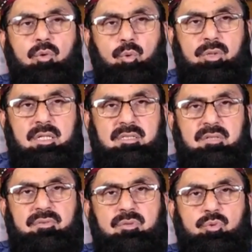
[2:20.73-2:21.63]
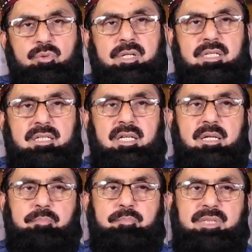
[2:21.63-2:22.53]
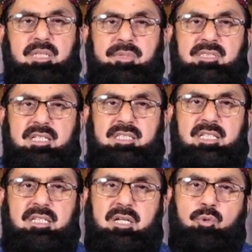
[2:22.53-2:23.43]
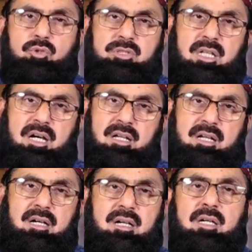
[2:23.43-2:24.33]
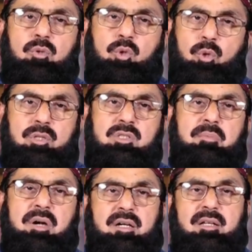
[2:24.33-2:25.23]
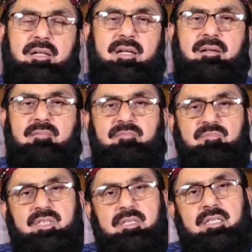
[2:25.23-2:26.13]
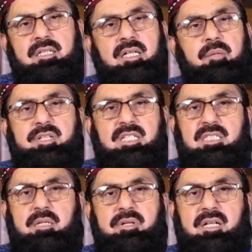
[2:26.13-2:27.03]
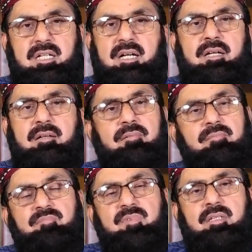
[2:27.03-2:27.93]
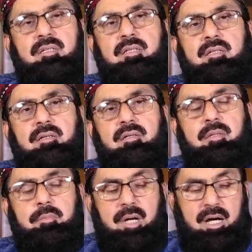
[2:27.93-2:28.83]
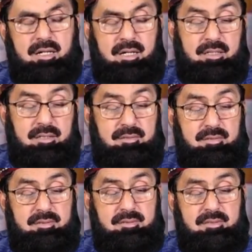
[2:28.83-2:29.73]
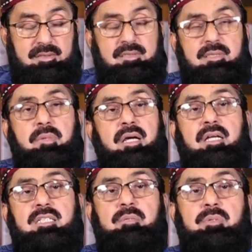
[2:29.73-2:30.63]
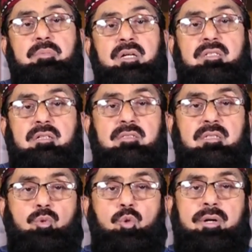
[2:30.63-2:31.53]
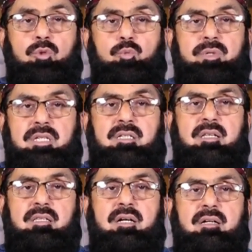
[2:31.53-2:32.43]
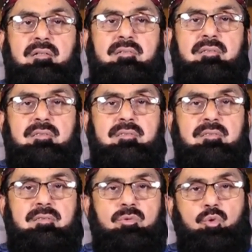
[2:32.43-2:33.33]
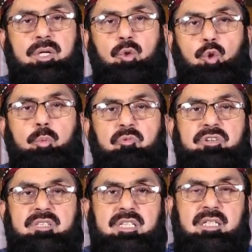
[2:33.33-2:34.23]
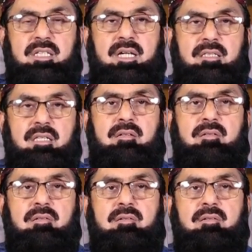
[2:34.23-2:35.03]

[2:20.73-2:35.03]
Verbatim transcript: उनका सिर्फ कसूर नहीं एक पस मंज़र से यही कुछ चला आ रहा है उन्होंने तो जमा करके एक अमेज़ा सा बनाया है बहरहाल मैं किसी भी बड़ी शख्सियत को मातूब नहीं करता क्योंकि उमवी दीन के अंदर